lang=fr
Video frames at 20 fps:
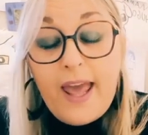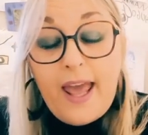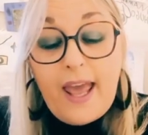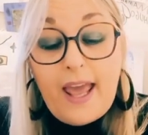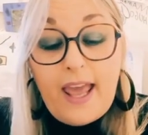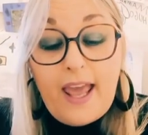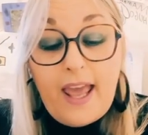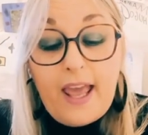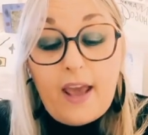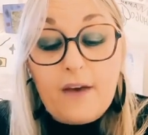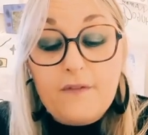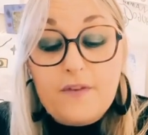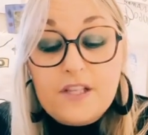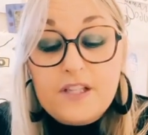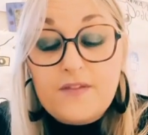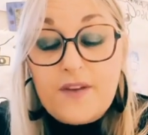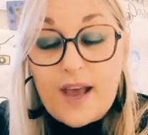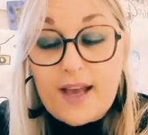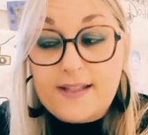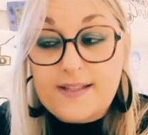Et vice
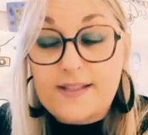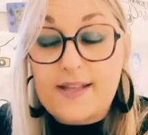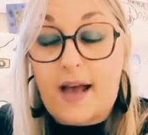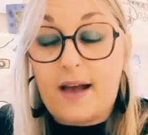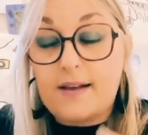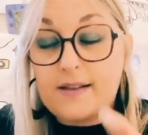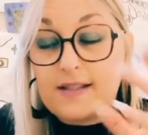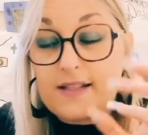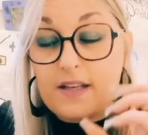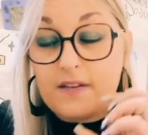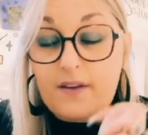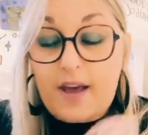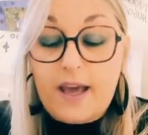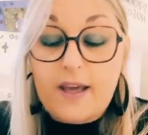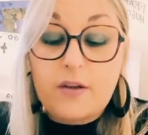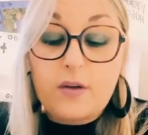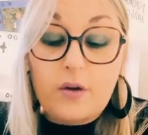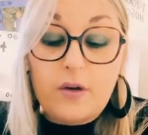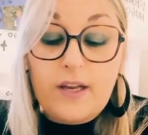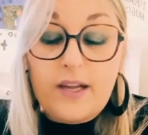versa. C'est
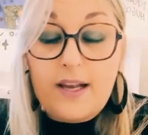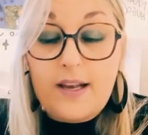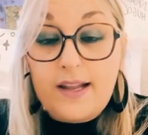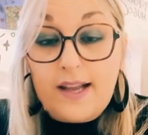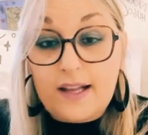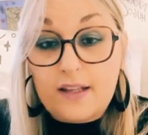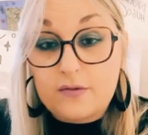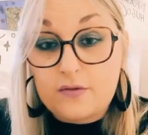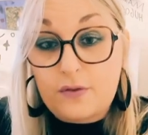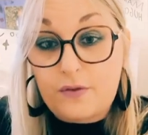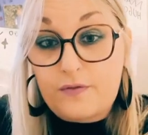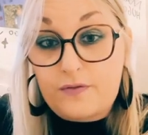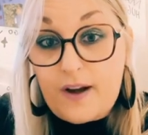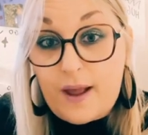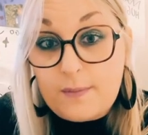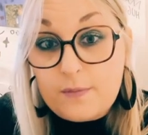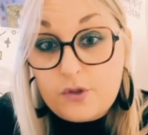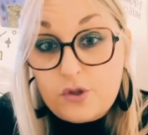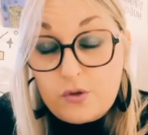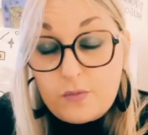vrai que les liens de
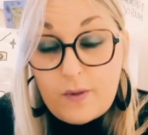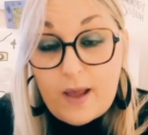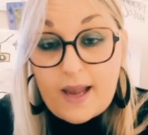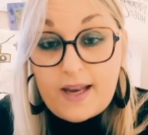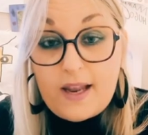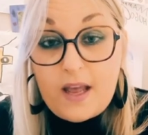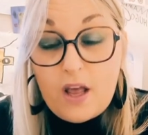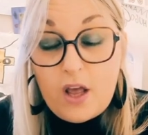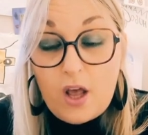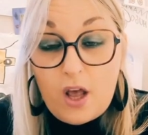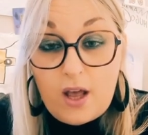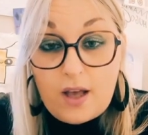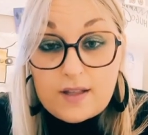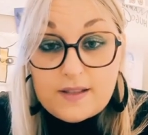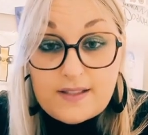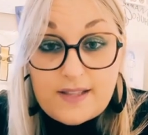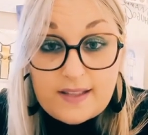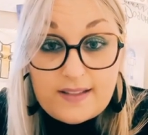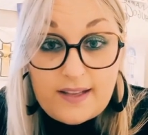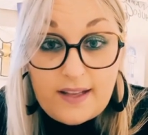flammes jumelles
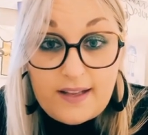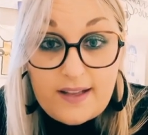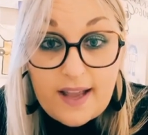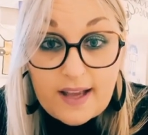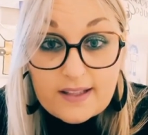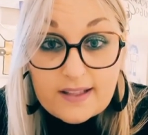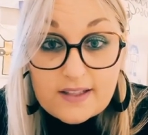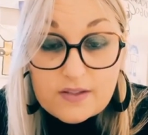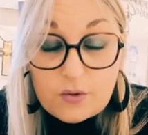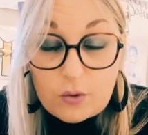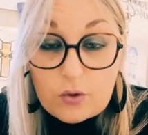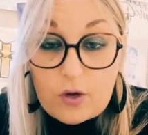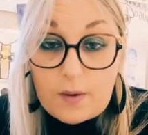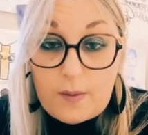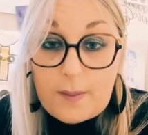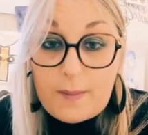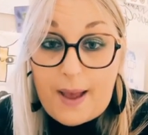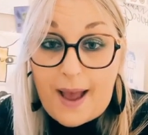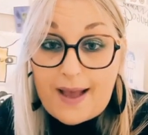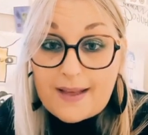c'est des liens qui sont quand
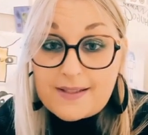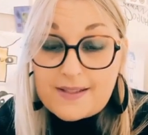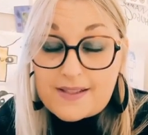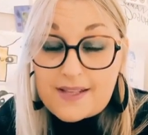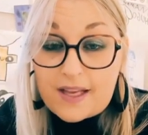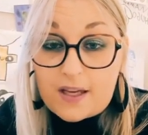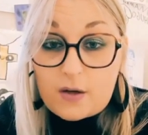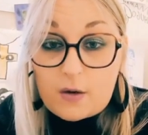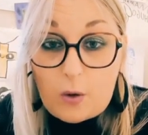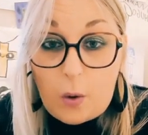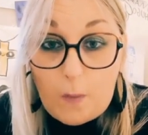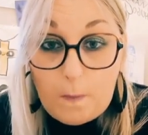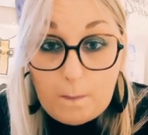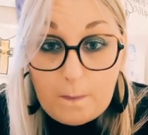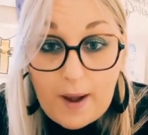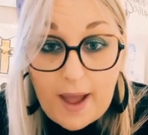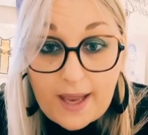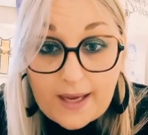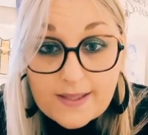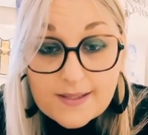même assez
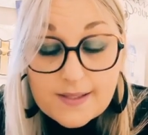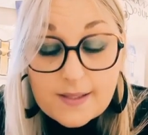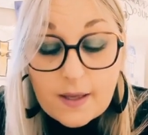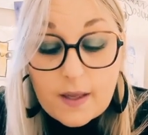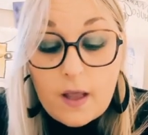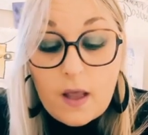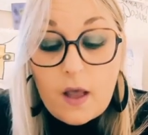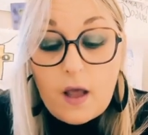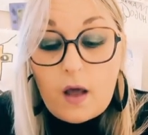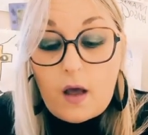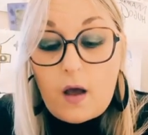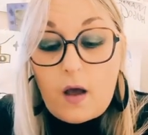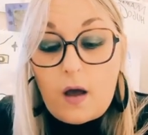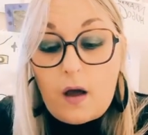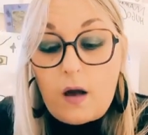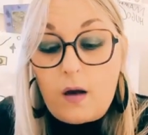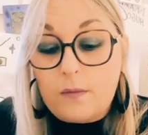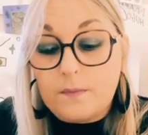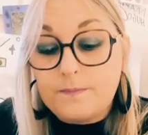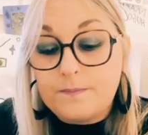complexes.
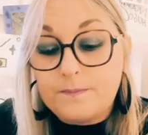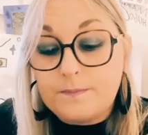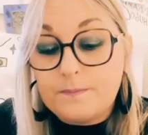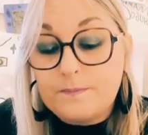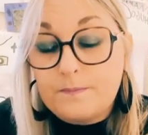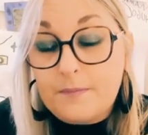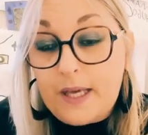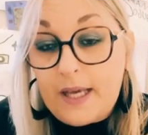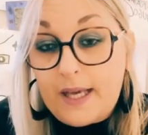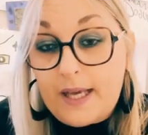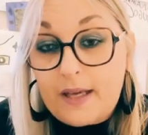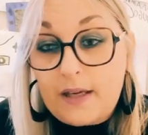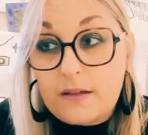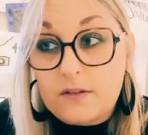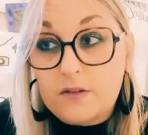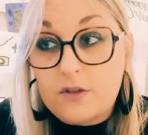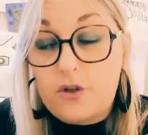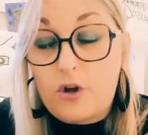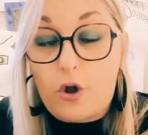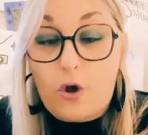Euh, mais
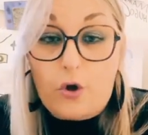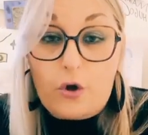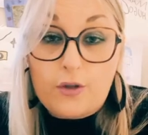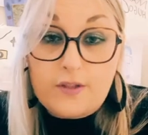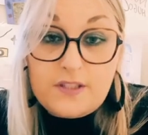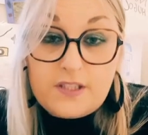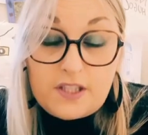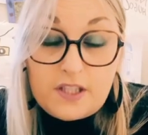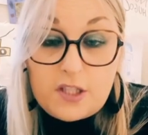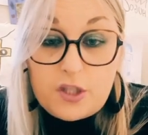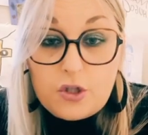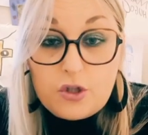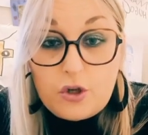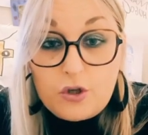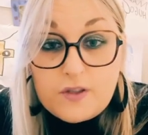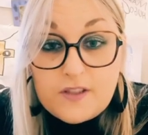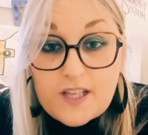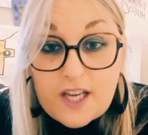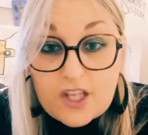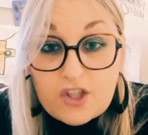je le redis, je
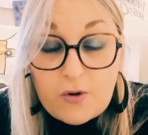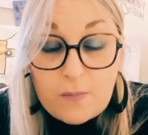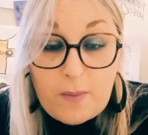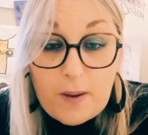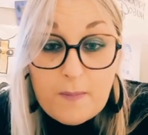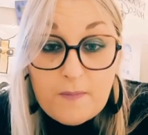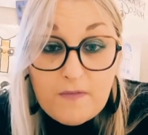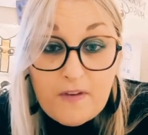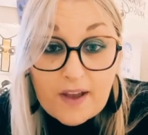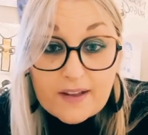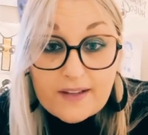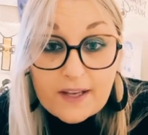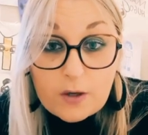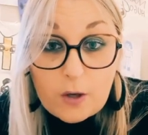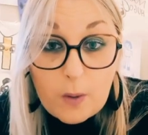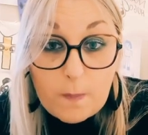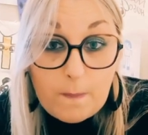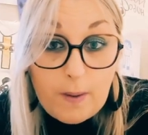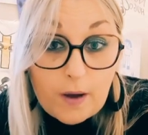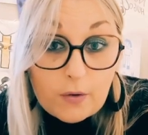sais que je vais pas me faire des
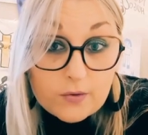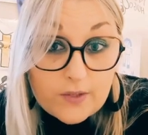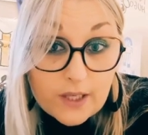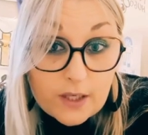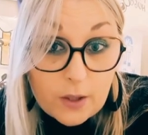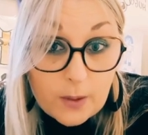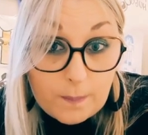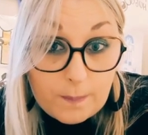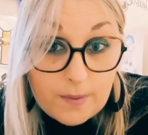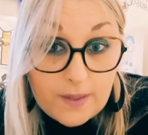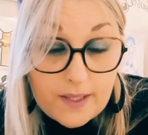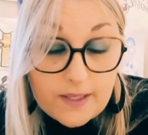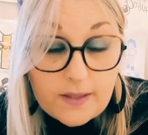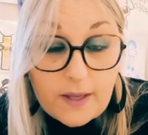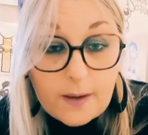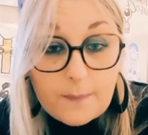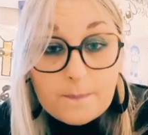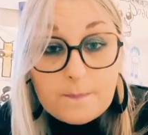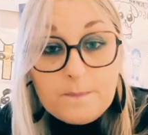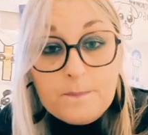copains ou des copines.